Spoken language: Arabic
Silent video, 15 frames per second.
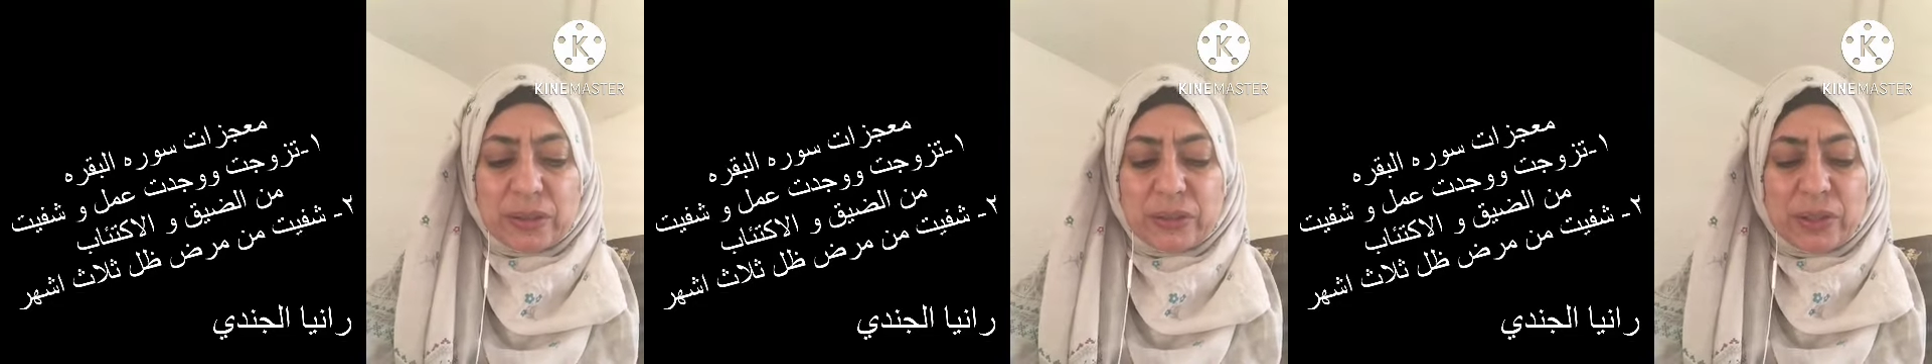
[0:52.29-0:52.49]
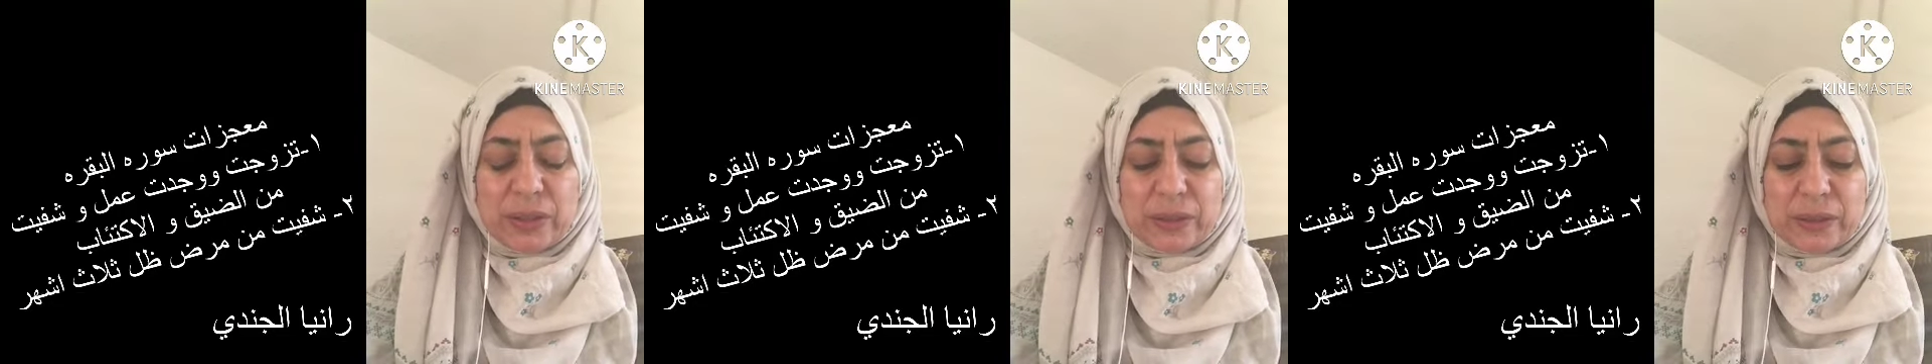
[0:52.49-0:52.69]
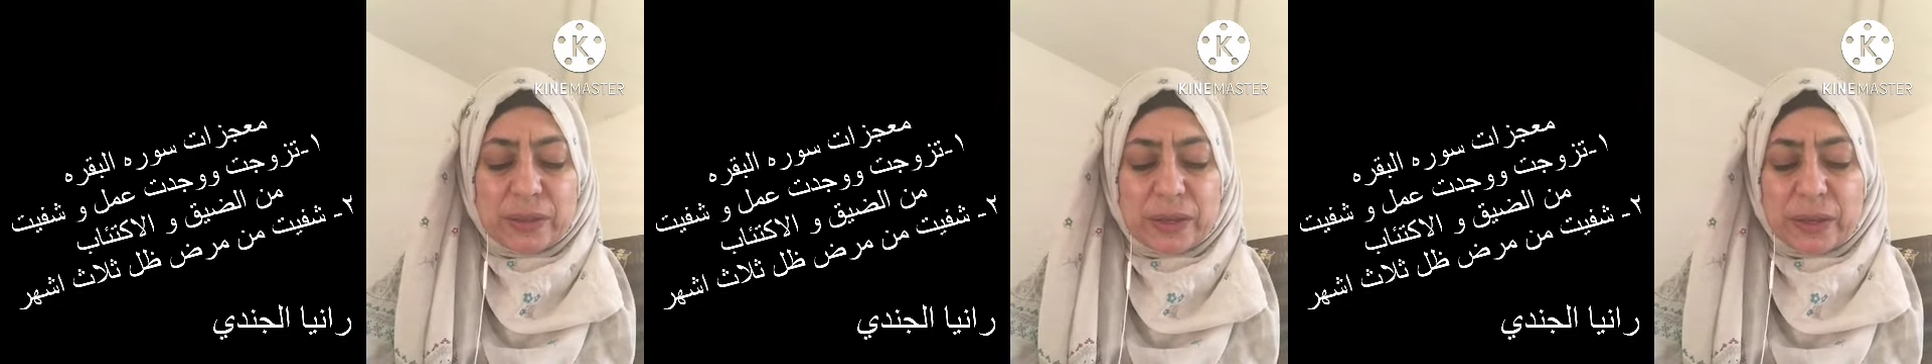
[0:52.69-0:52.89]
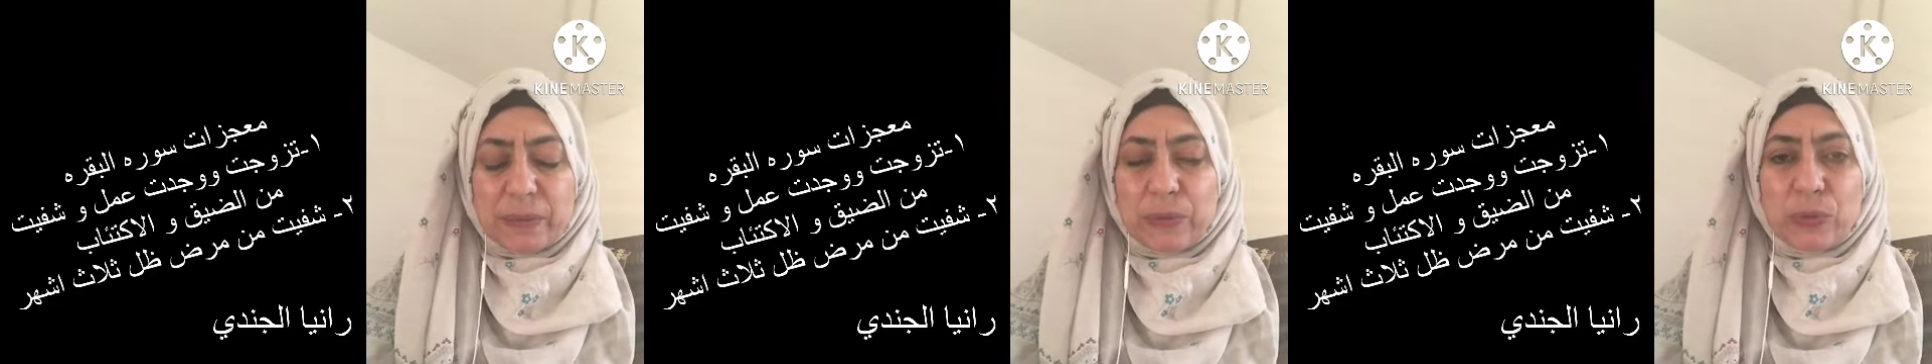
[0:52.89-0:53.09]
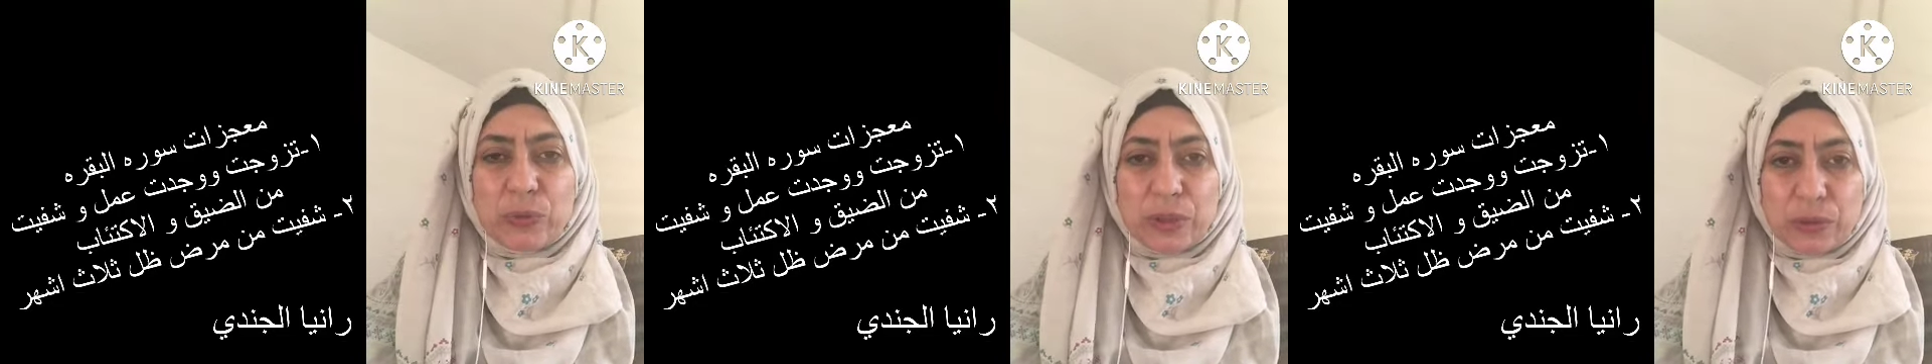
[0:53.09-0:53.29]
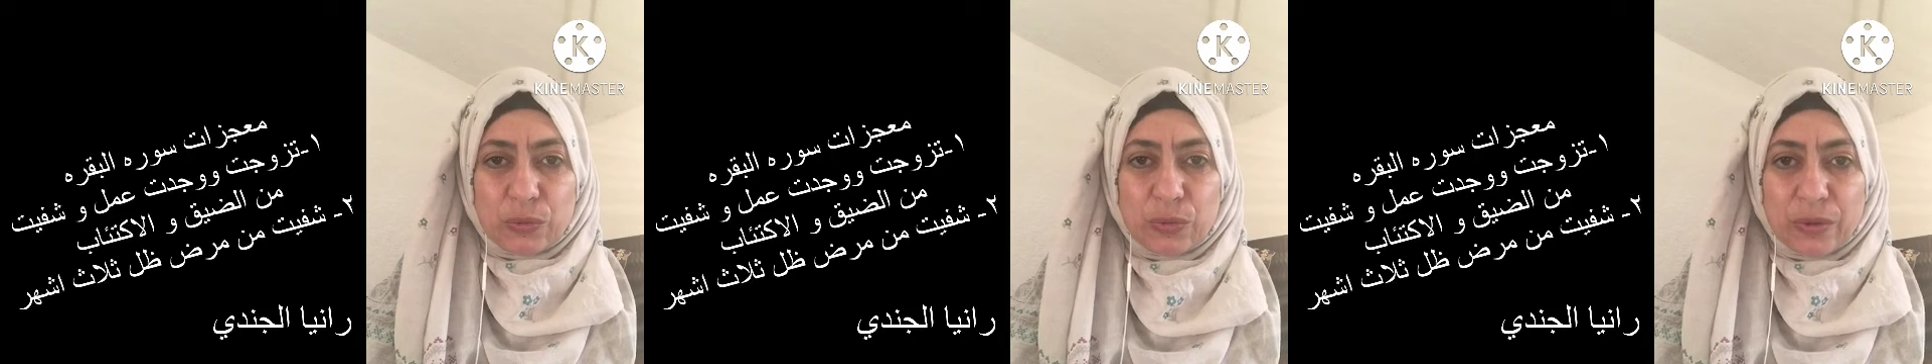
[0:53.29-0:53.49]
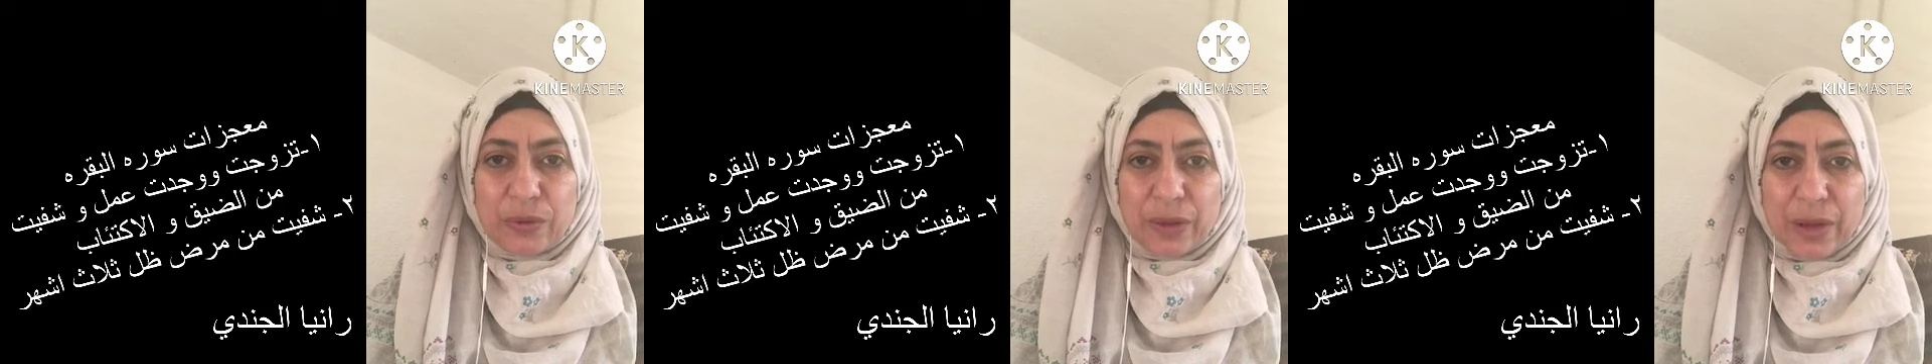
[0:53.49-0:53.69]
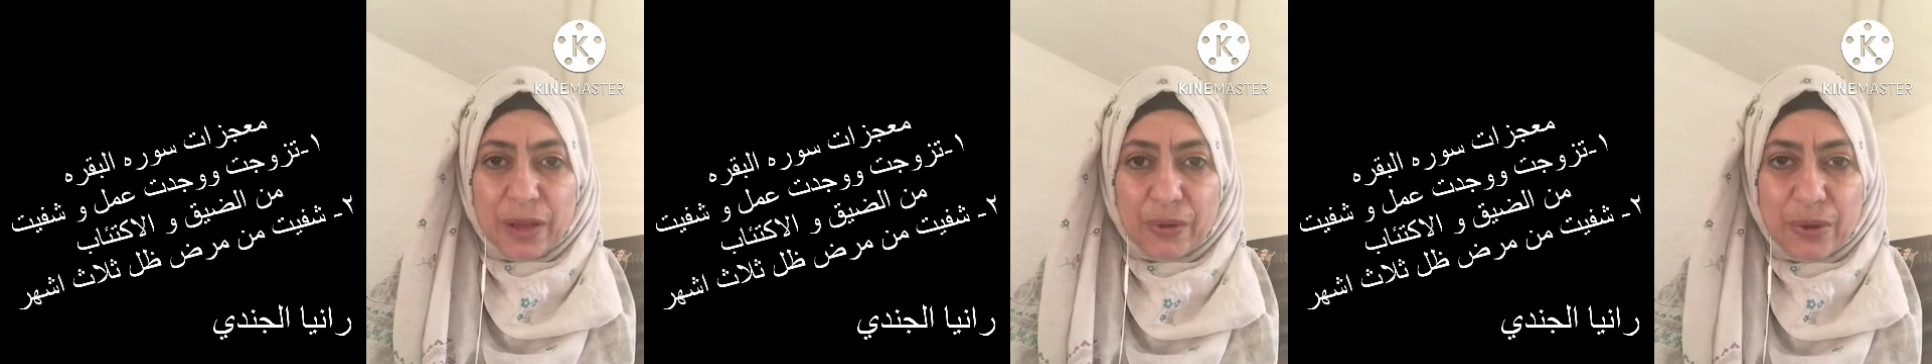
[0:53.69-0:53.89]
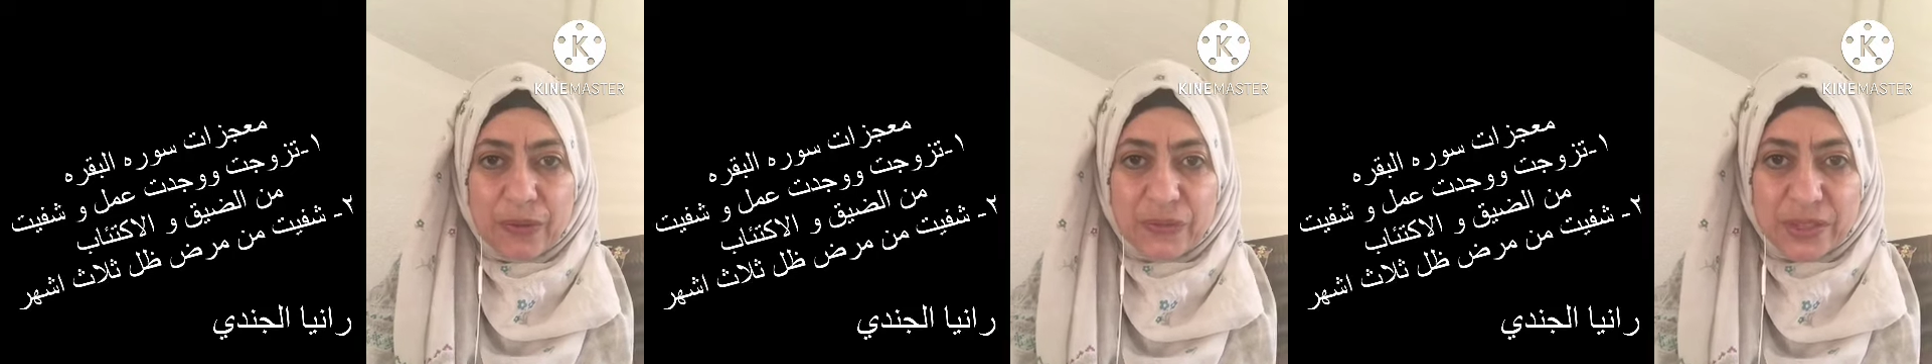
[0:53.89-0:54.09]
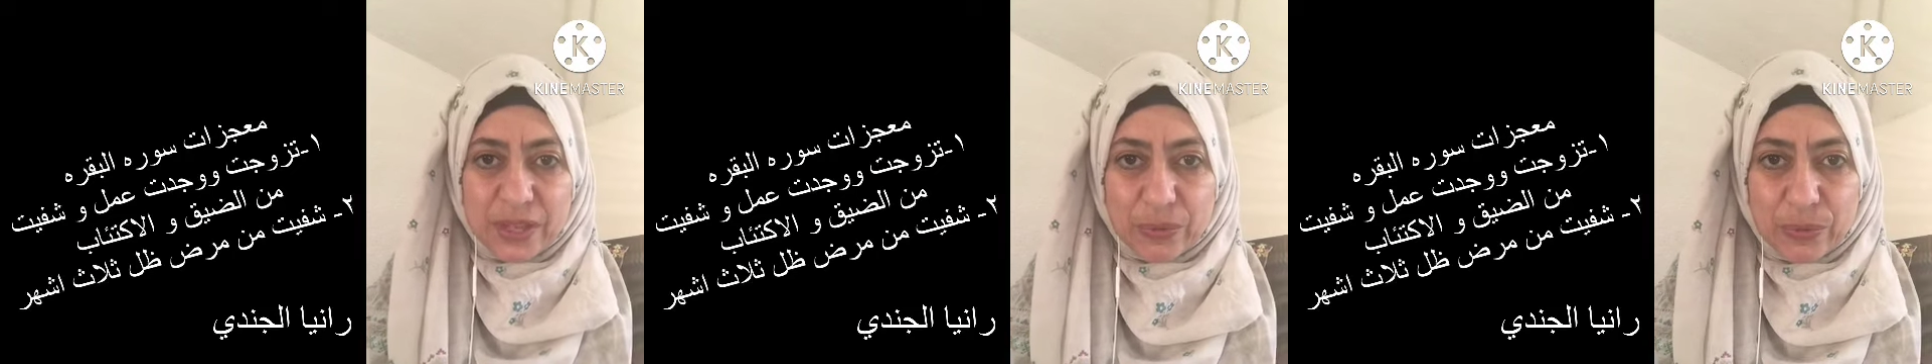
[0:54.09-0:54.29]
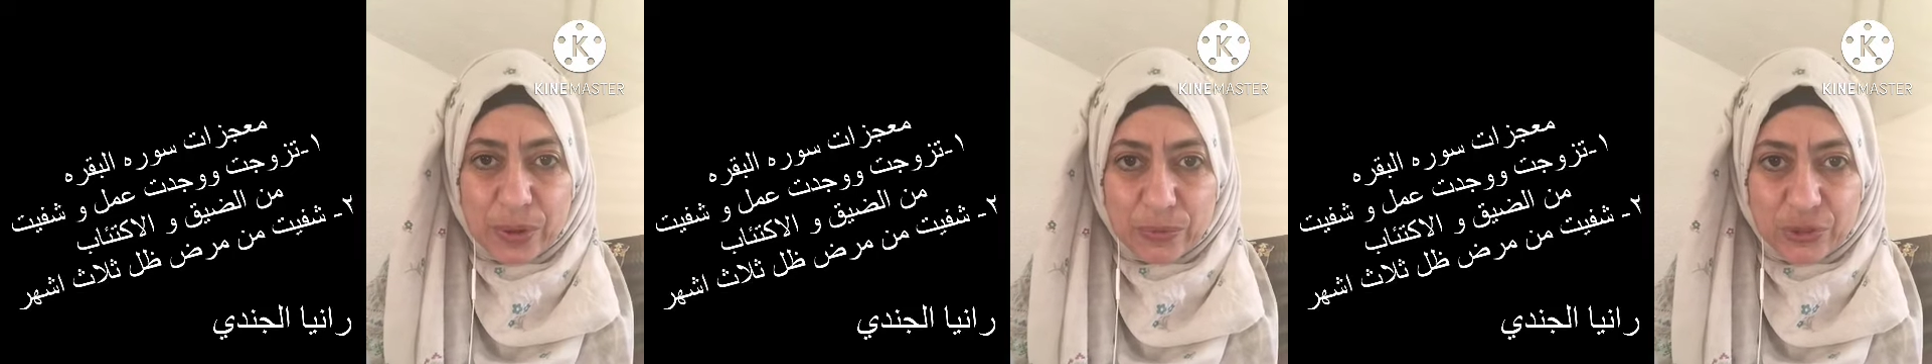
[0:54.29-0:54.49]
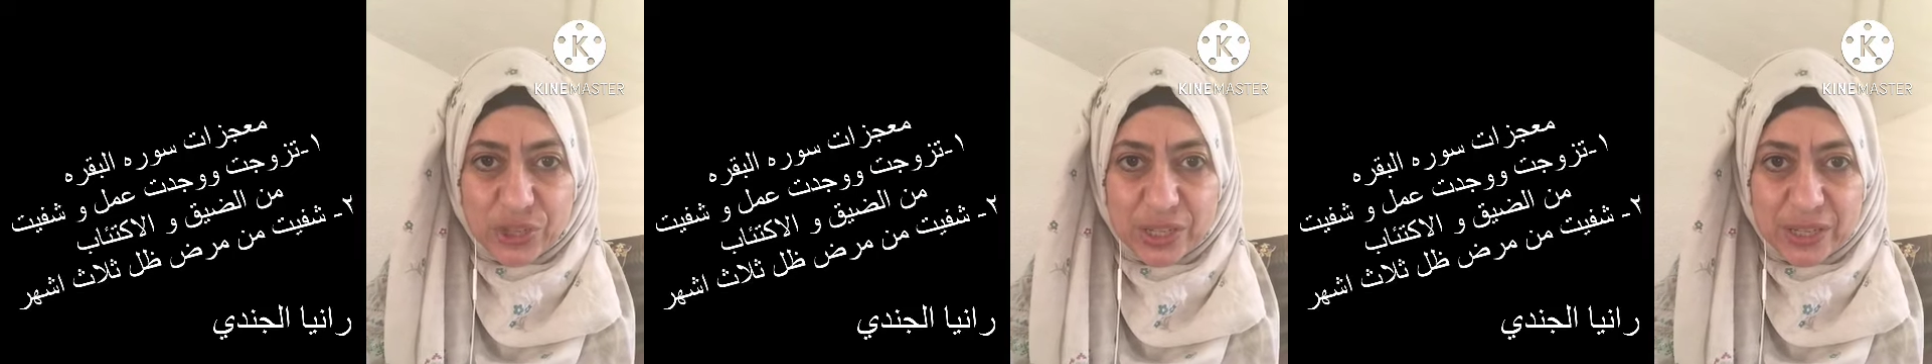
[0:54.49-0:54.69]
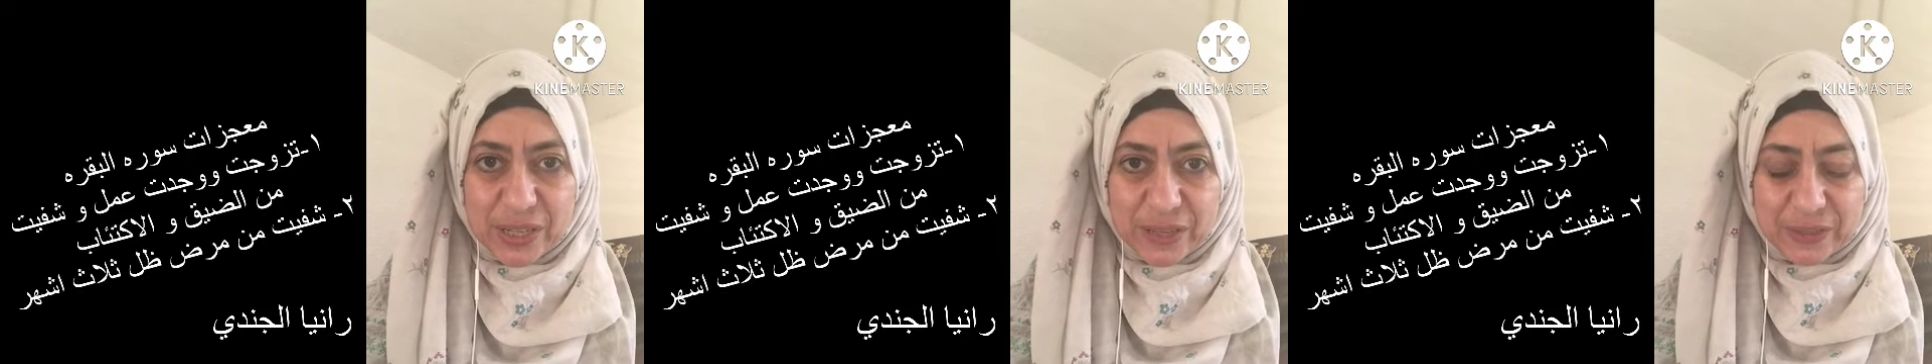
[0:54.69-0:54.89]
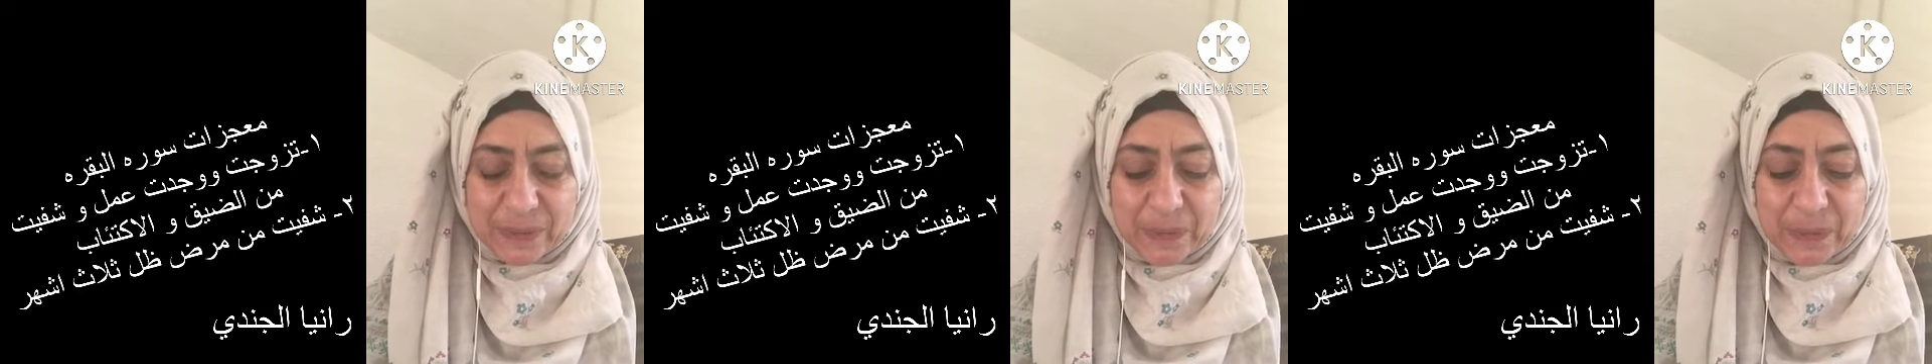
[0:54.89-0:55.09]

اعتقد ممكن تكون حوافز او او شيء يعني